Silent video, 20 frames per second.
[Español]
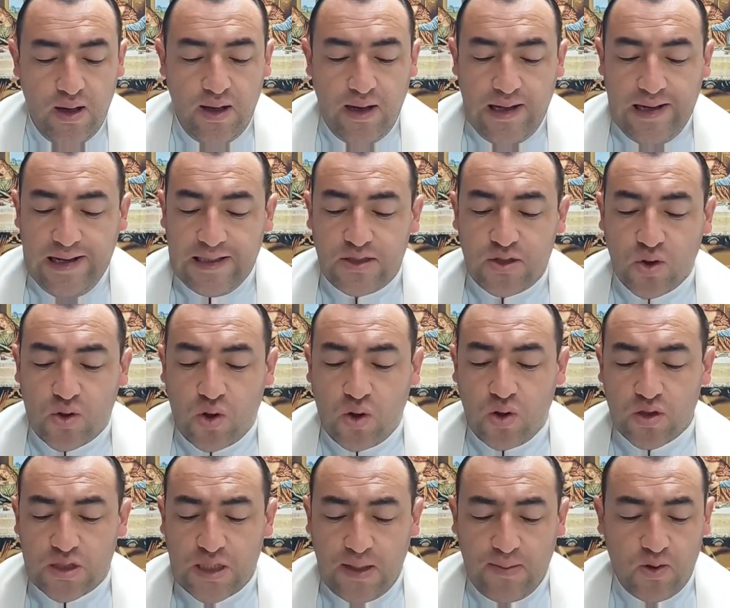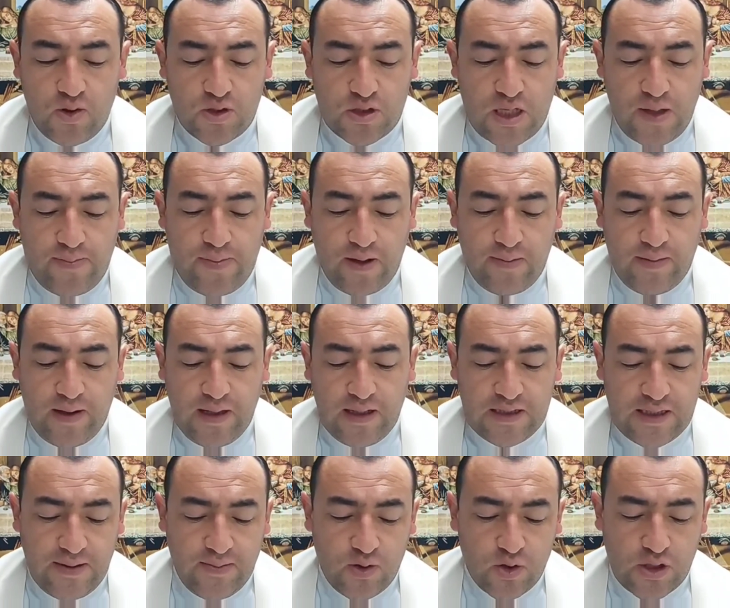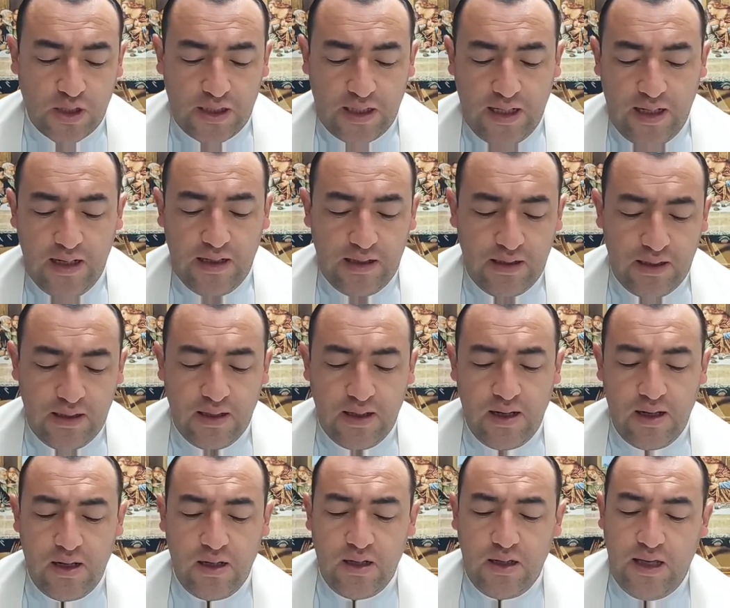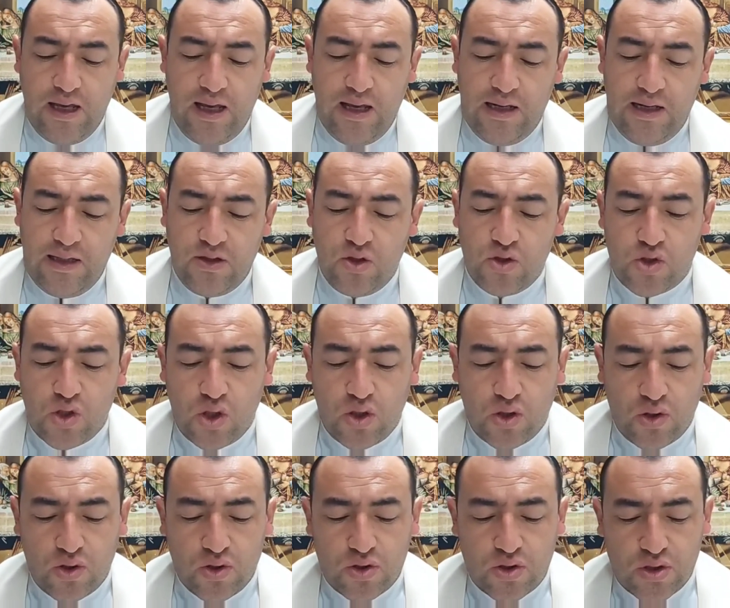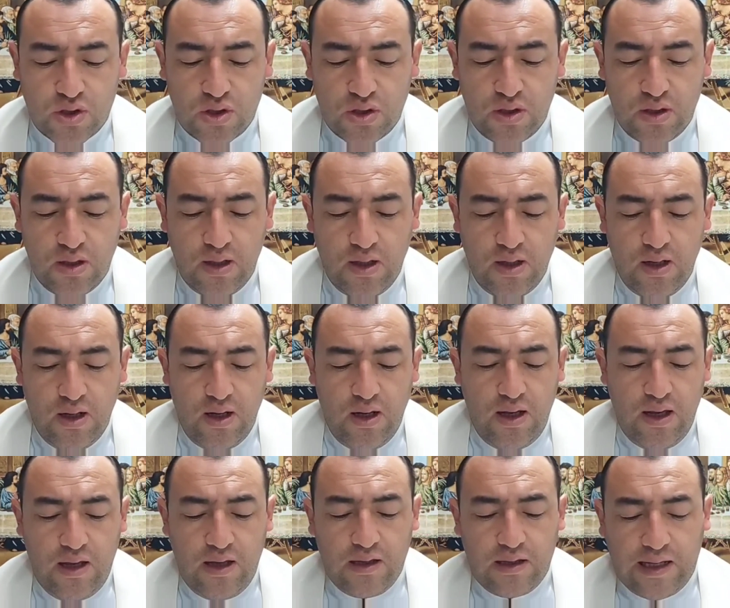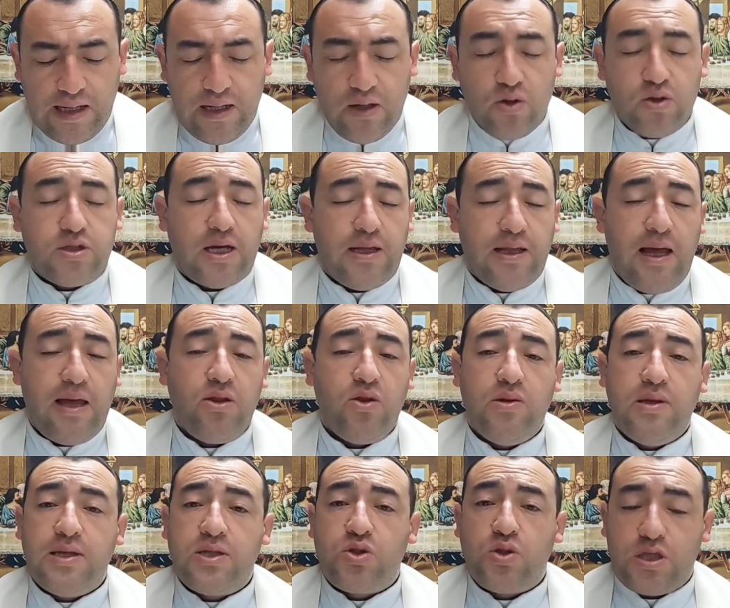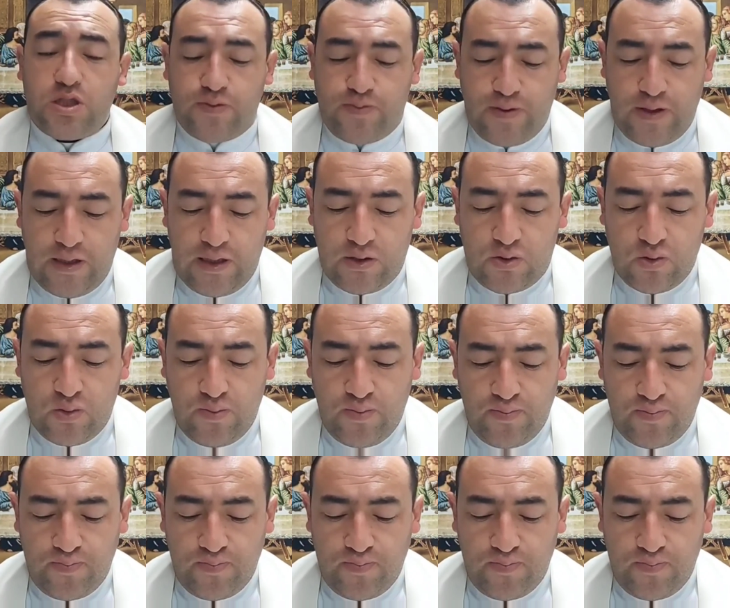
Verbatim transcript: En esto conocemos que permanecemos en Él y Él en nosotros, en que nos ha dado de su Espíritu.